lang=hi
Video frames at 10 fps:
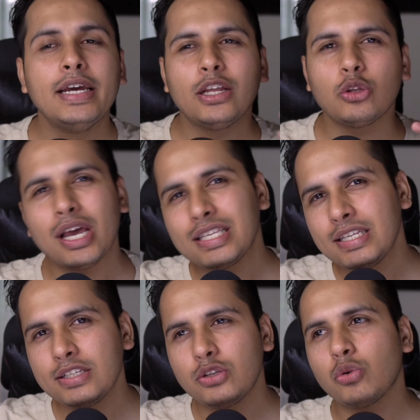तो ऐसी
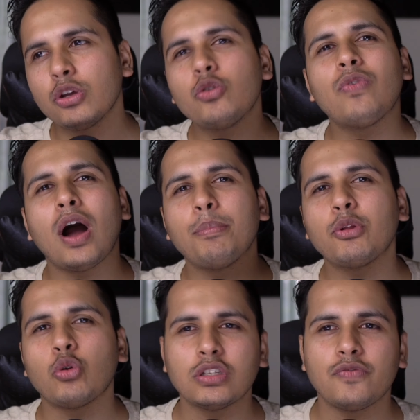चीज़ें होंगी तो वहाँ पे
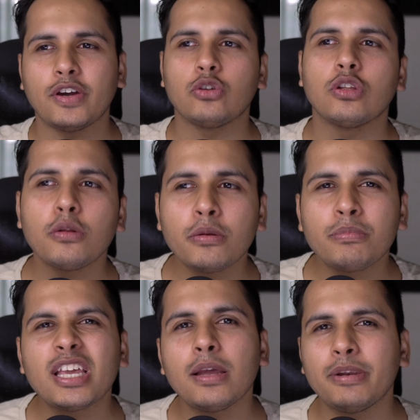थोड़ा सा फ़ायदा होता है तो
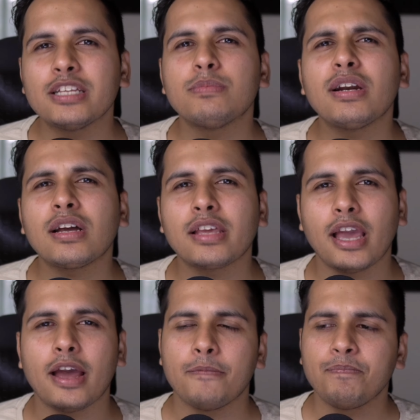देखिए प्लेसमेंट का क्या
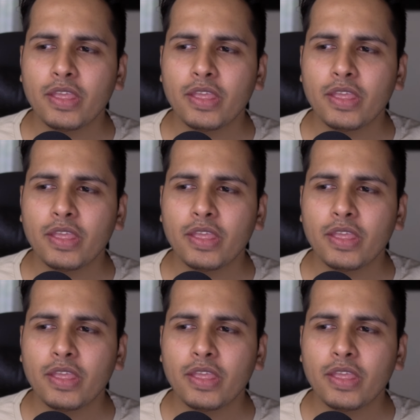है